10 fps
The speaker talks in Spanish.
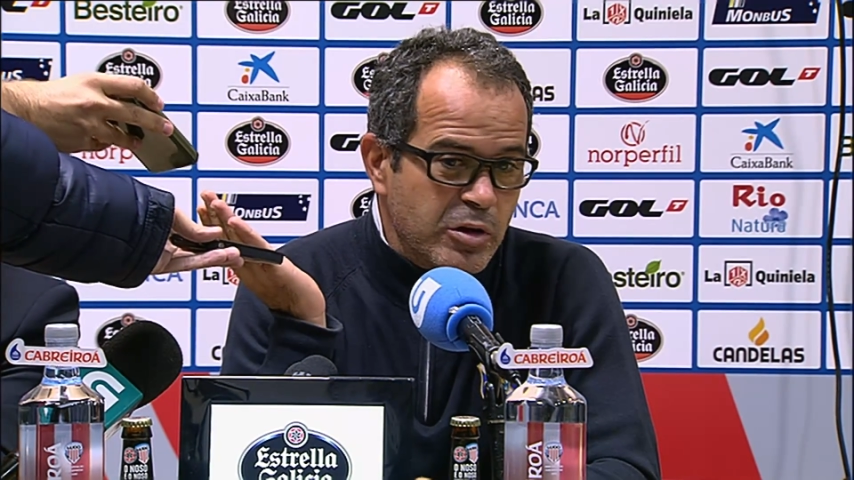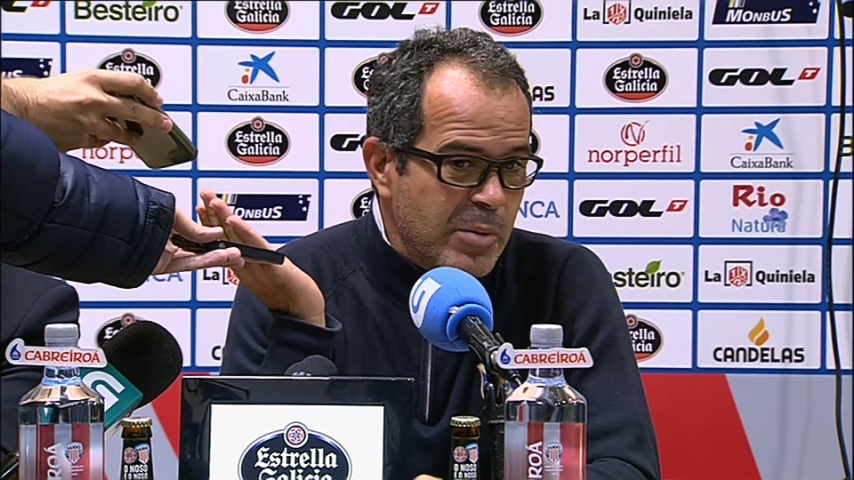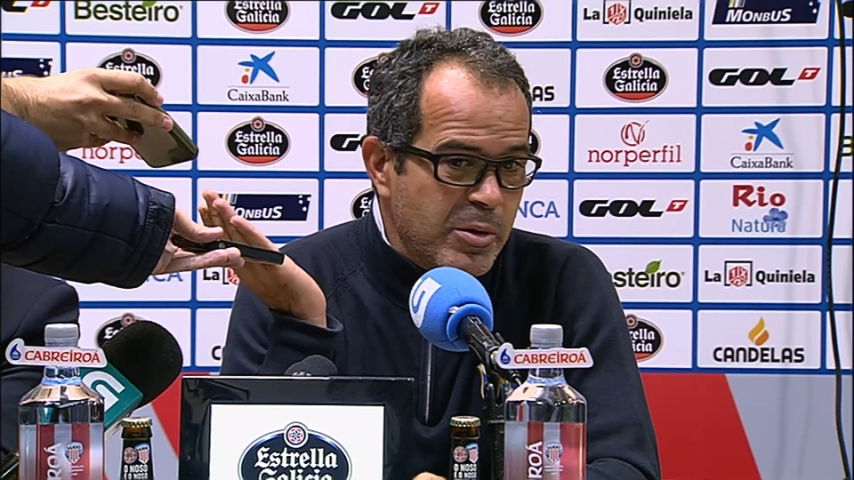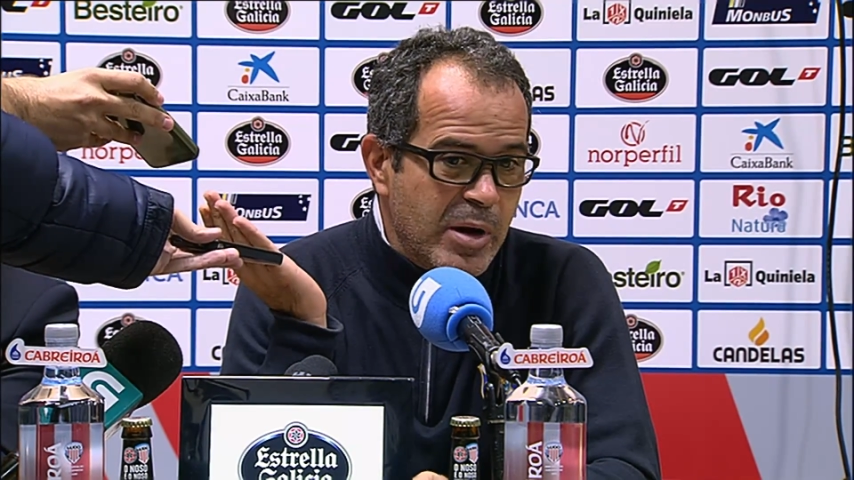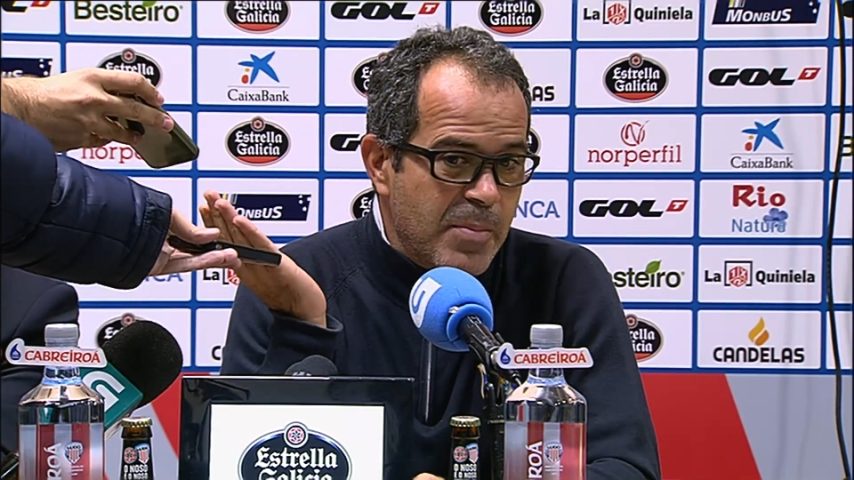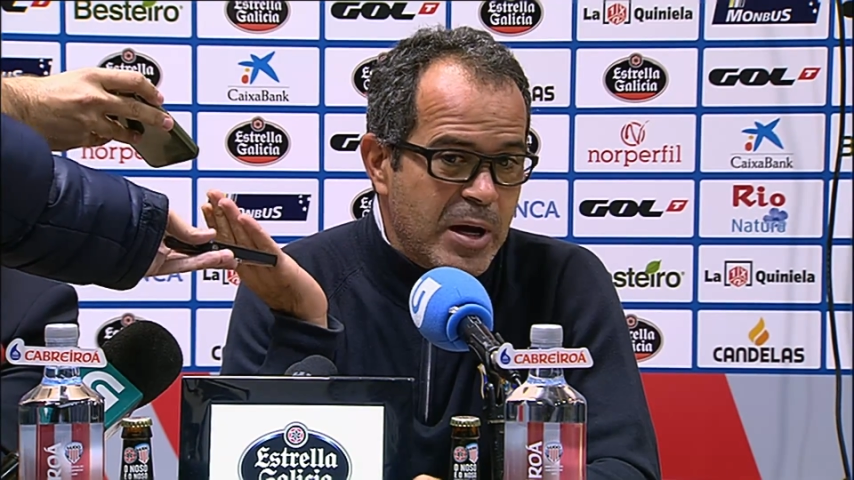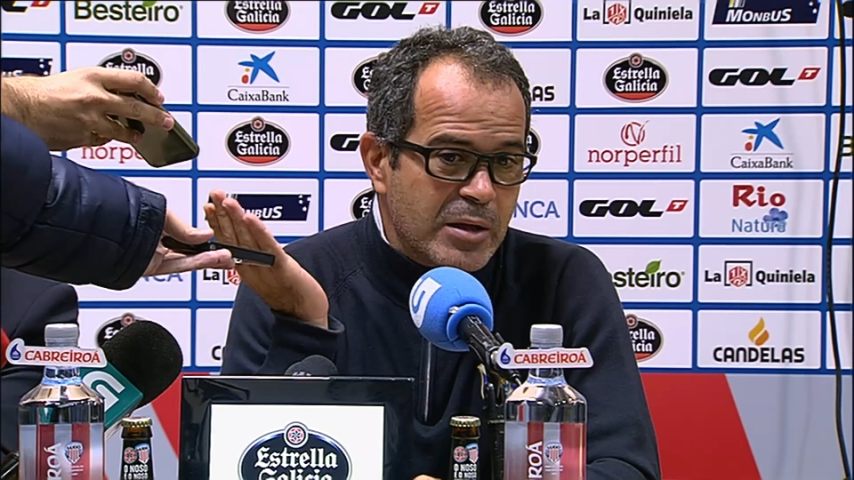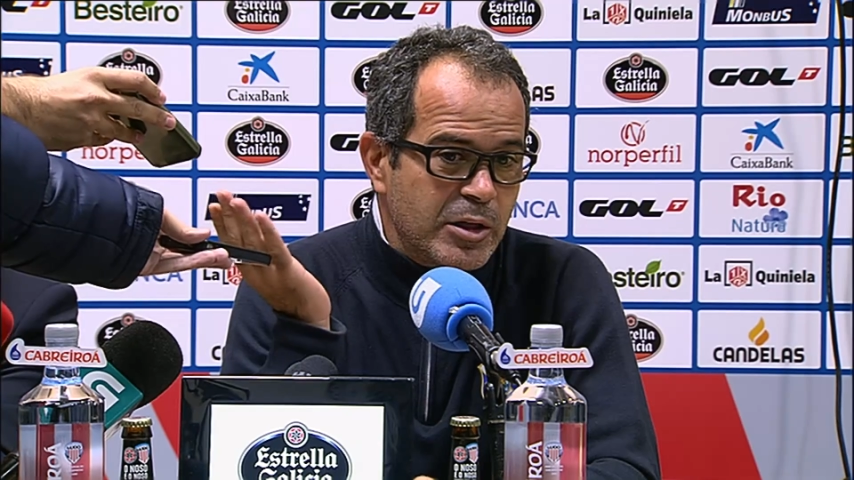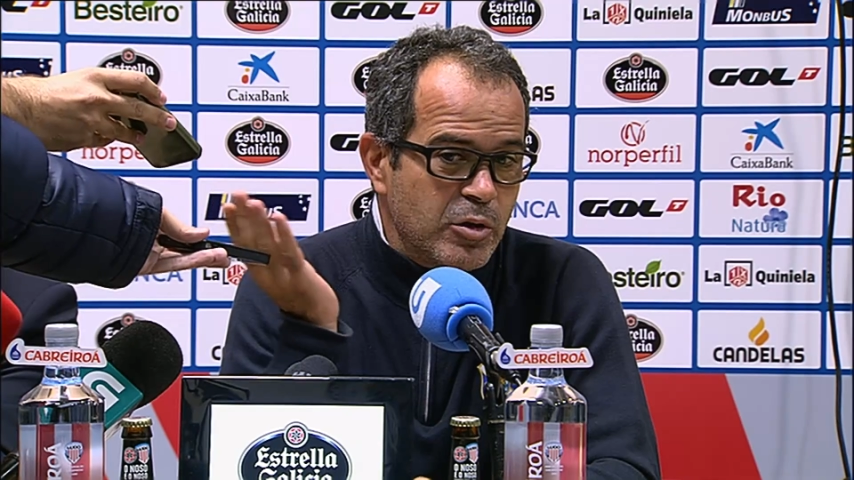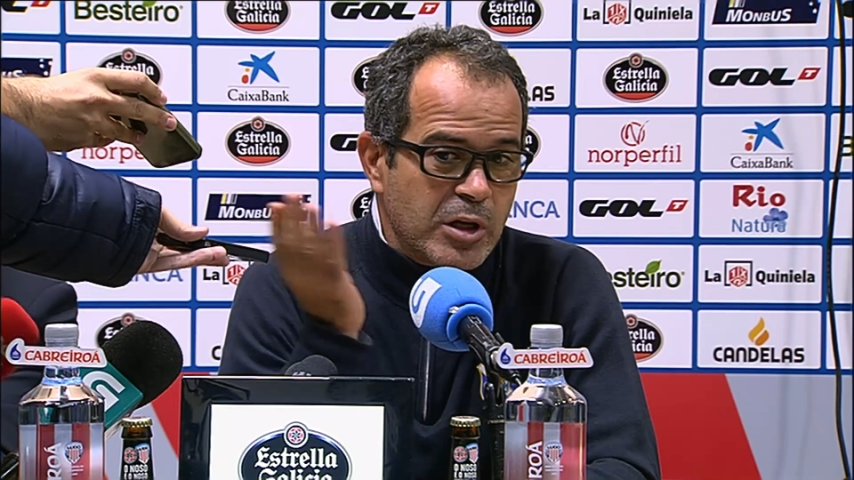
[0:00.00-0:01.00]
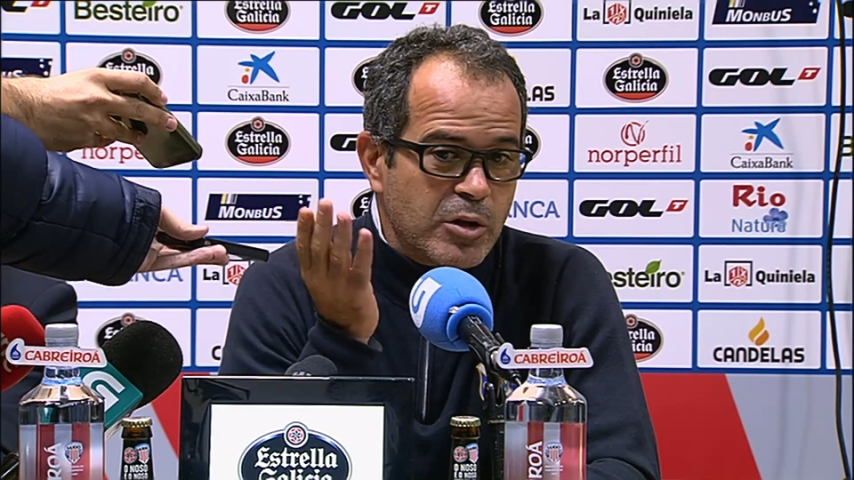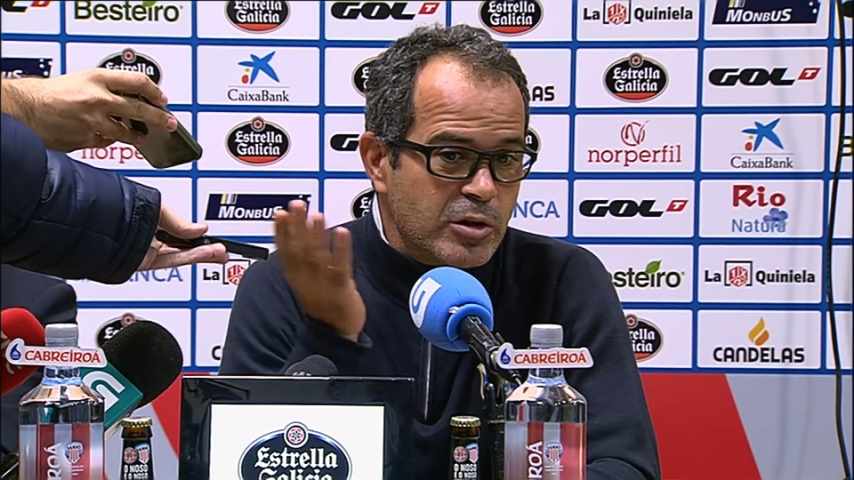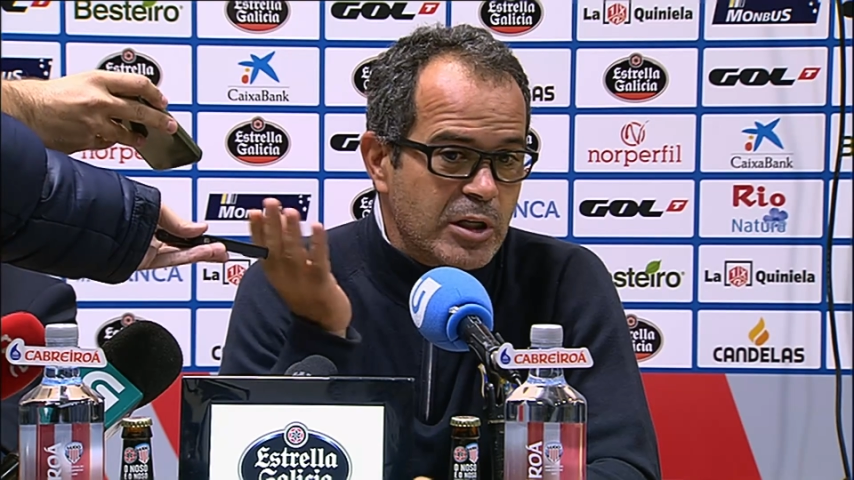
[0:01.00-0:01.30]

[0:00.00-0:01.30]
en la primera parte y otras dos en